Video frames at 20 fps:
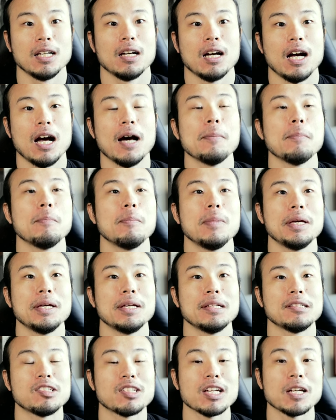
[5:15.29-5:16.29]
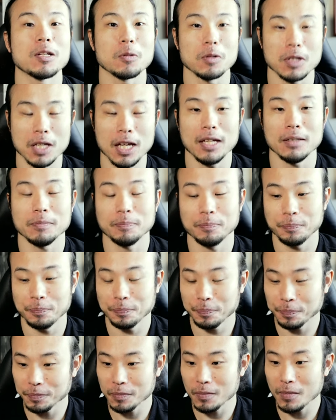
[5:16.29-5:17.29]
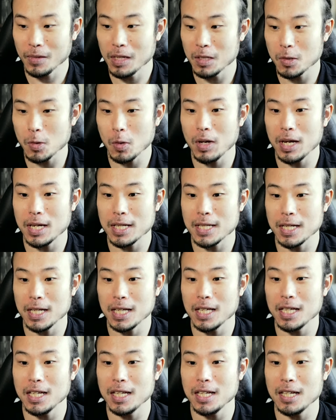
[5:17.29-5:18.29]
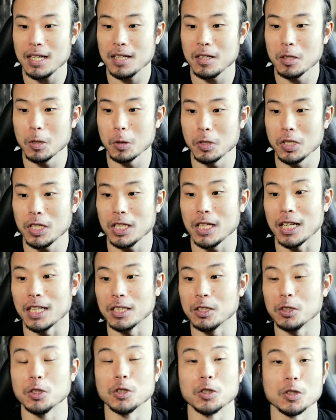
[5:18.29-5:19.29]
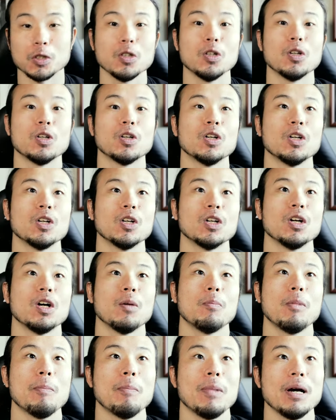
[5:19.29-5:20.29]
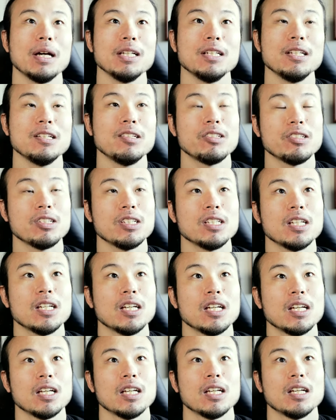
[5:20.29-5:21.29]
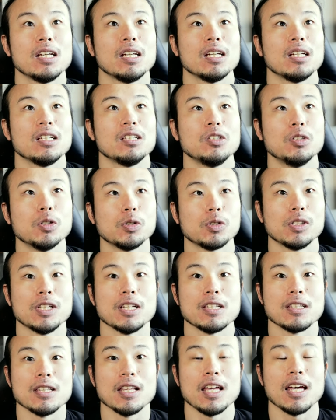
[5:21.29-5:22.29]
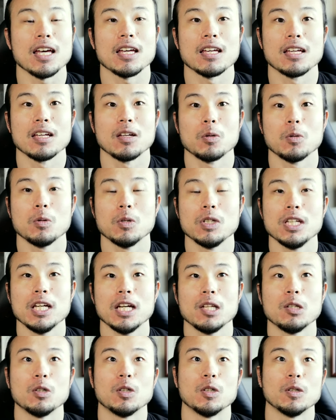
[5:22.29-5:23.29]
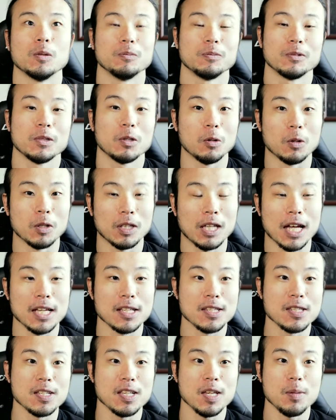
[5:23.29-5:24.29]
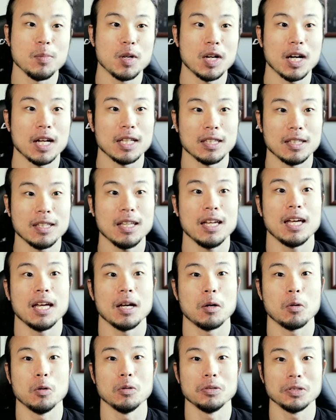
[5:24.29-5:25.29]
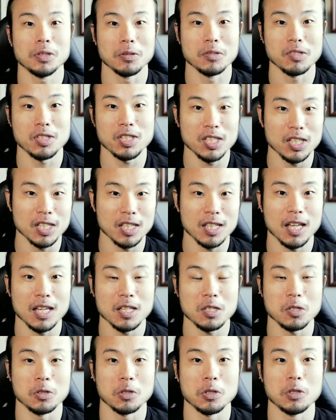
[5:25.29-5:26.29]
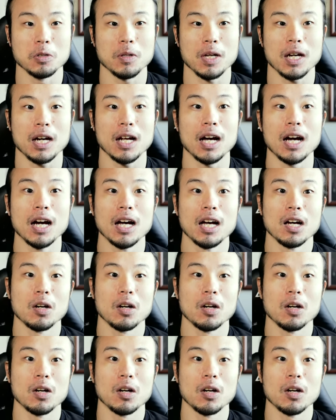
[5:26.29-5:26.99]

判明したので、そっから先どうしてたかというと、毎日夜ですね、家のこのタンスに向かって、布団敷いて、その上から